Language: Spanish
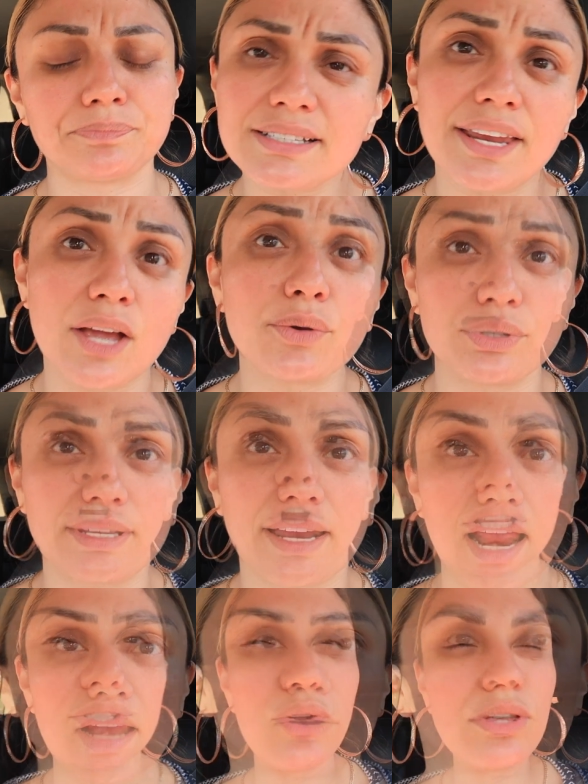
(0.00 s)
Les quería contar
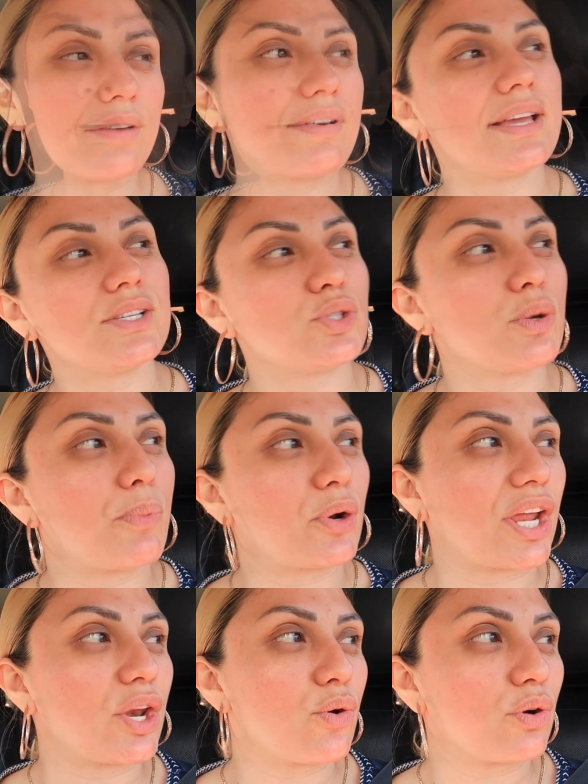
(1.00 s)
no les contaba esto
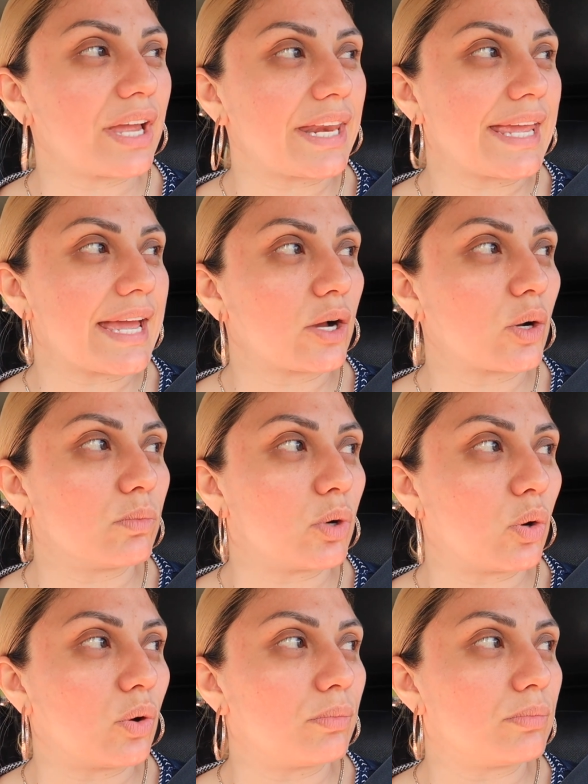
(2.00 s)
porque no quería
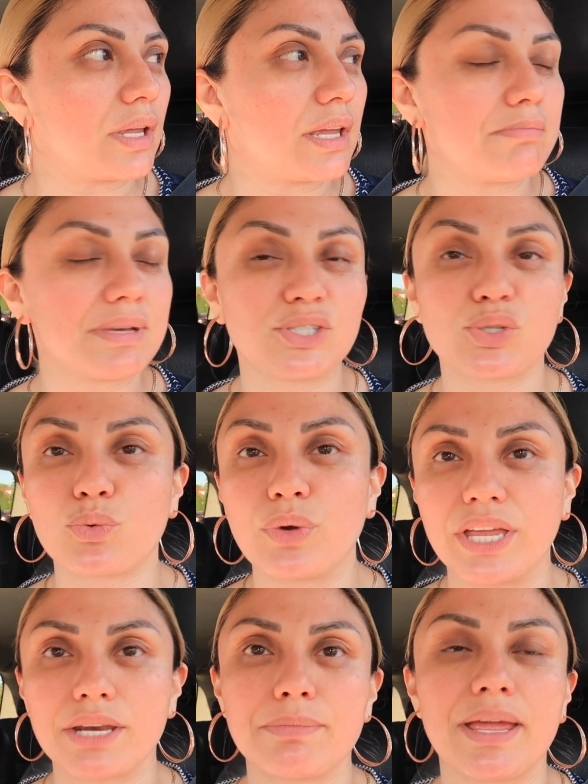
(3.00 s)
como
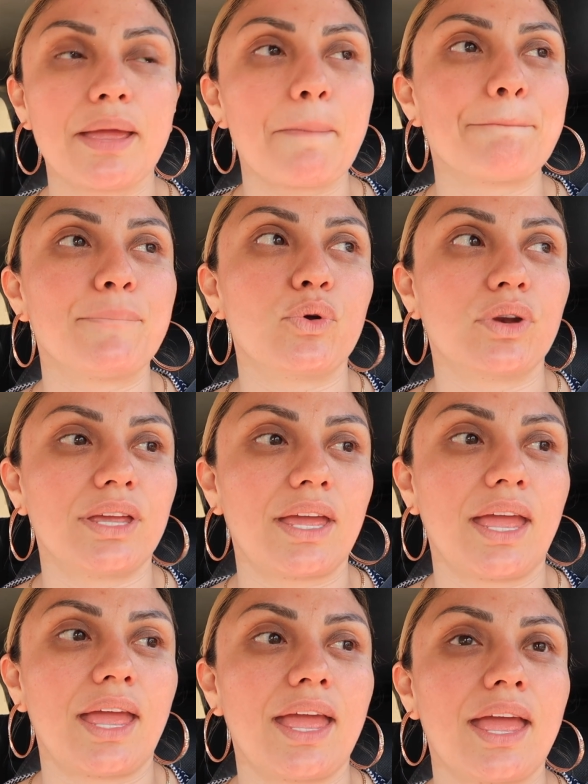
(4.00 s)
inmiscuirme,
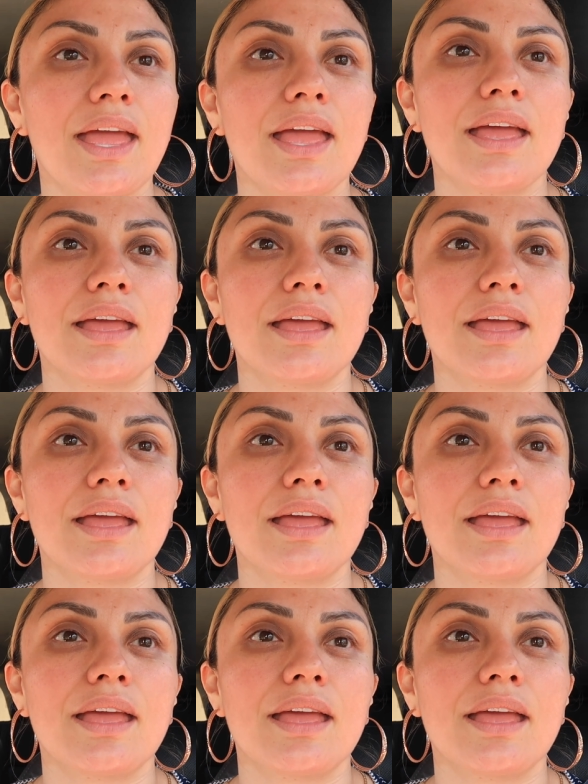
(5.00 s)
porque